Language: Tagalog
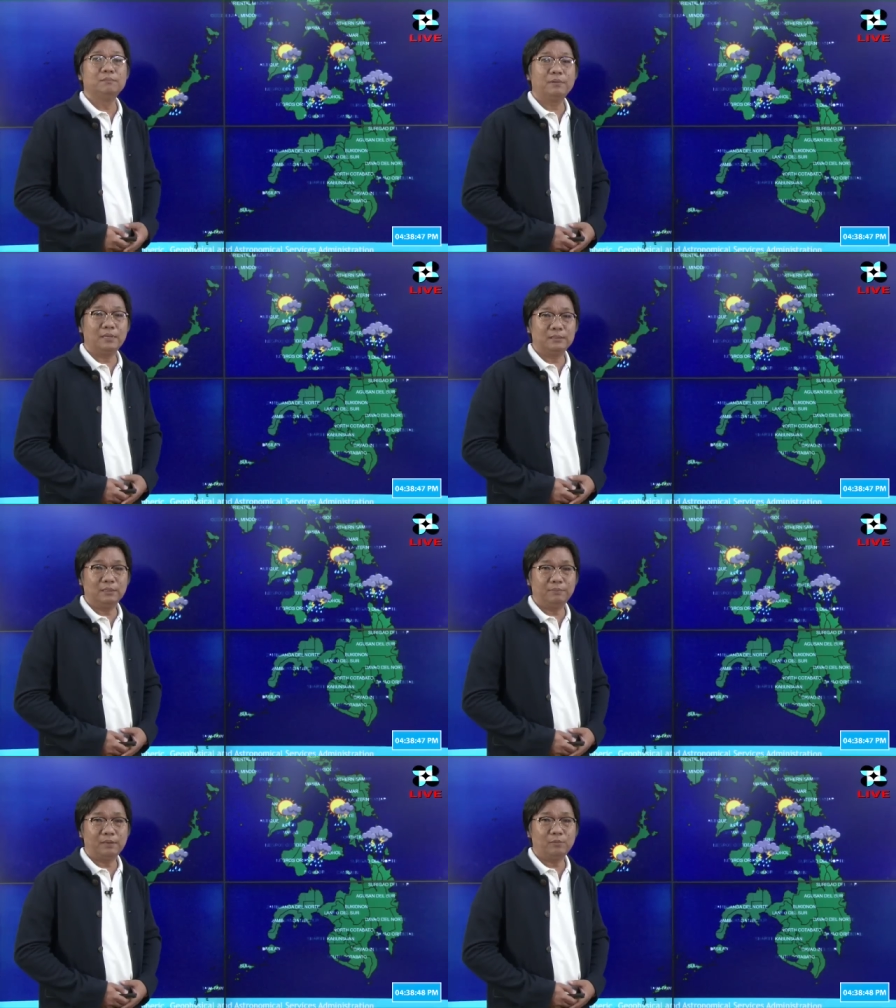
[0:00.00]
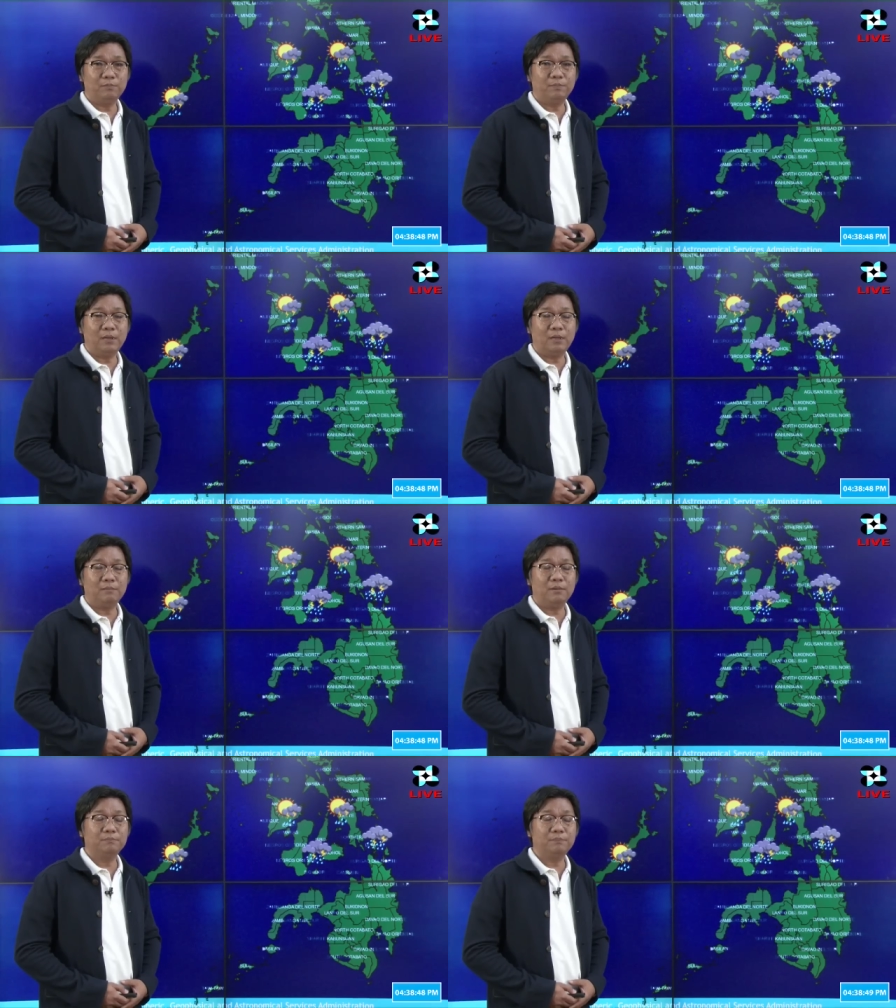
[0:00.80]
maganda pa rin po ang,
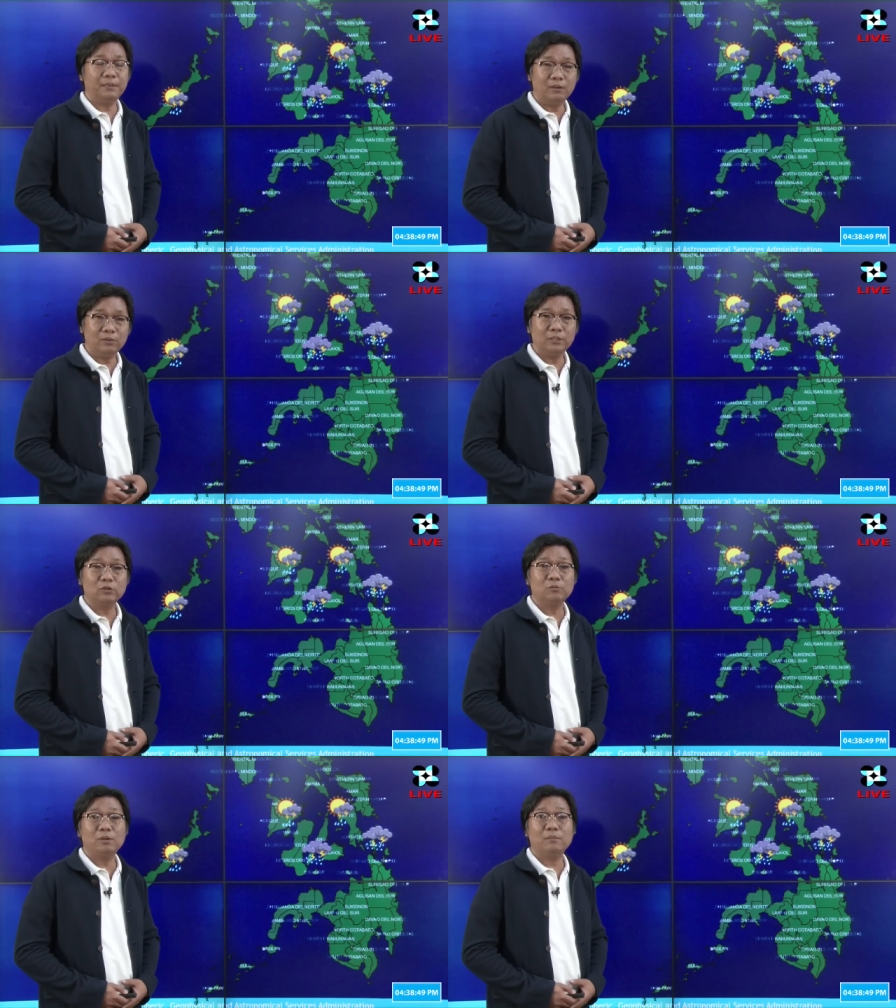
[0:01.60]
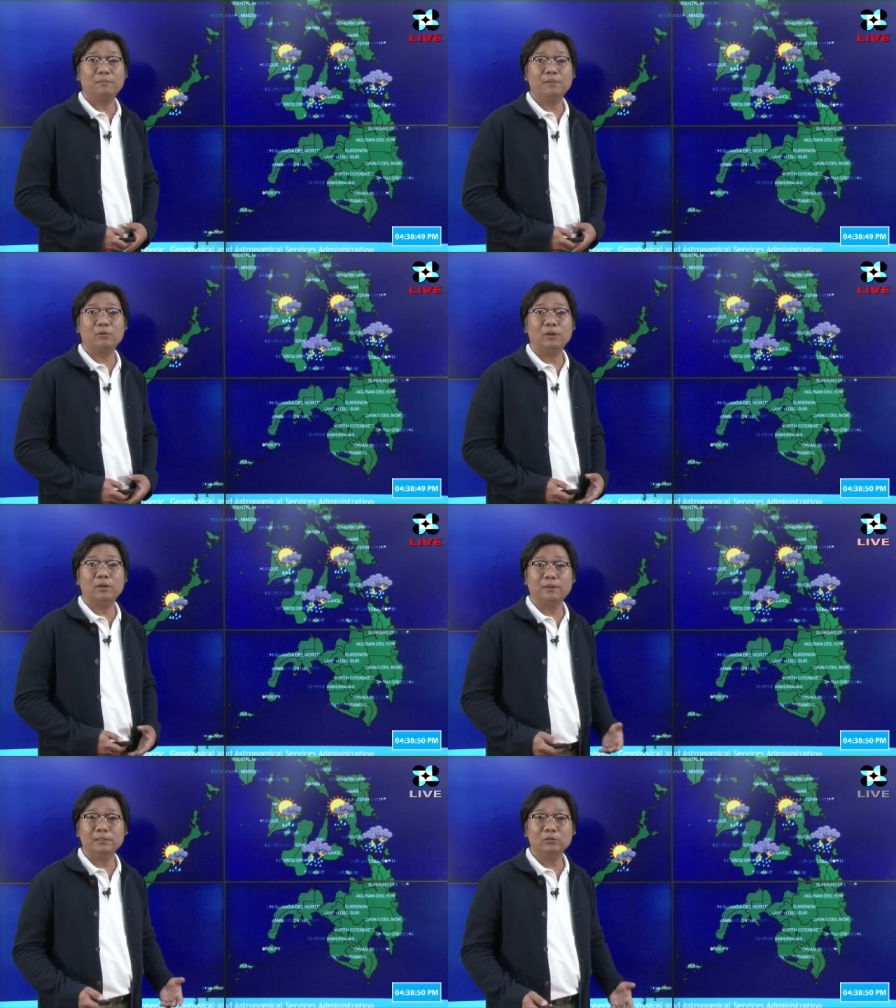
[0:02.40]
ang panahon at kung may mga
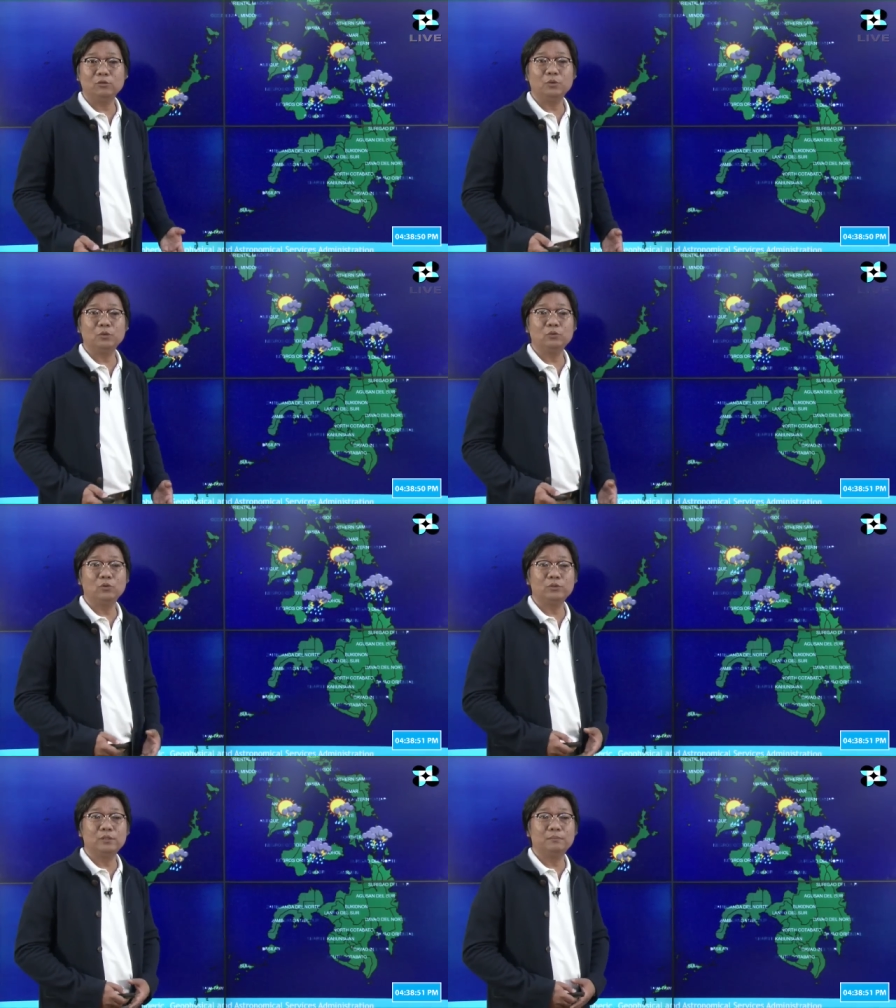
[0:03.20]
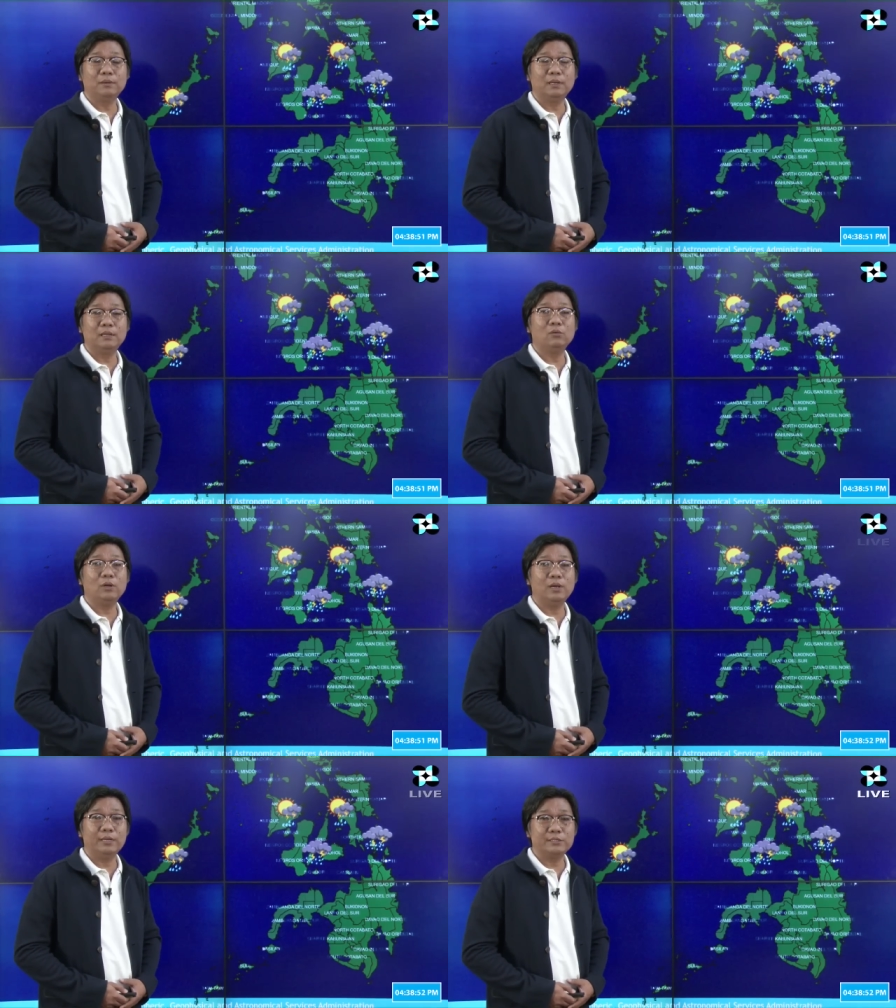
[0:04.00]
pagulan man, ito po ay dulot ng mga
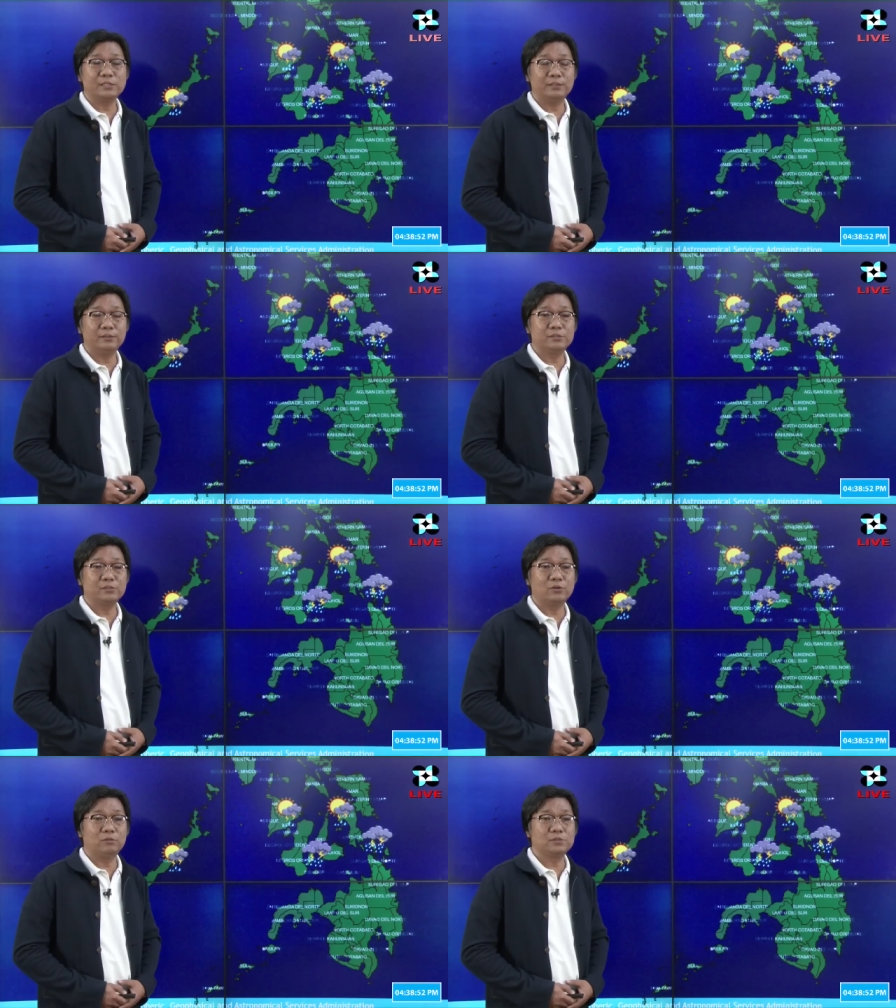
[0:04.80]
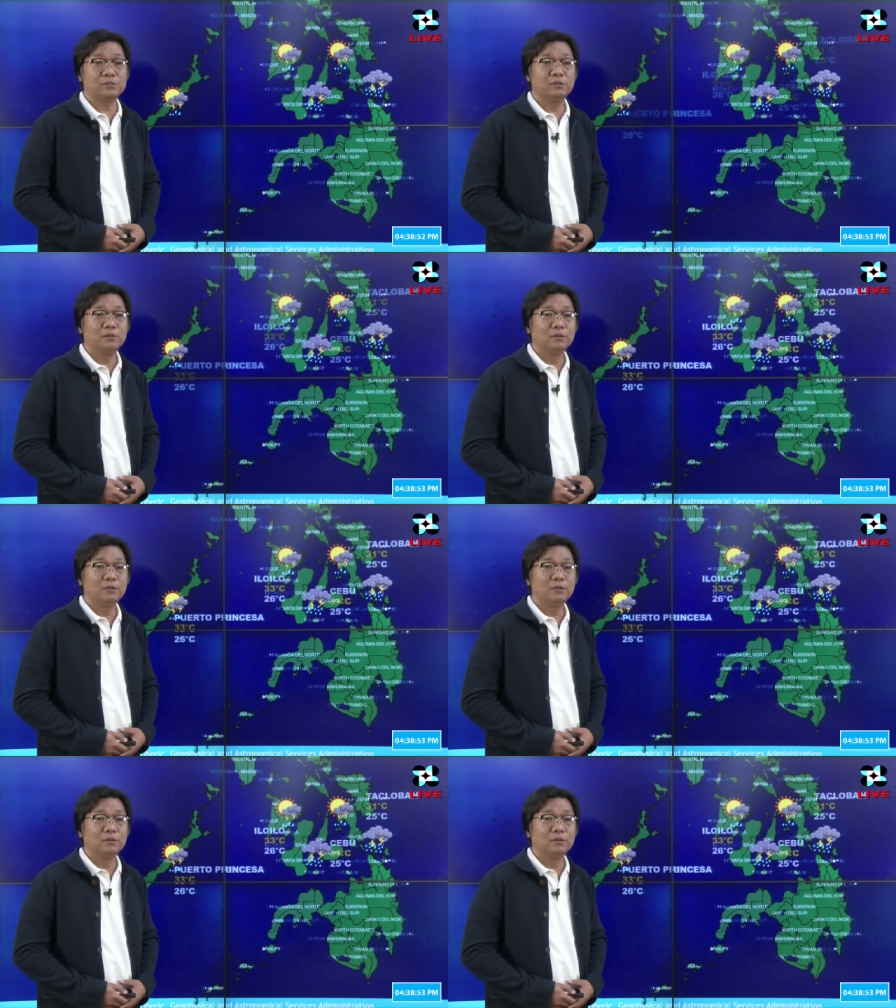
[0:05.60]
localized thunderstorms.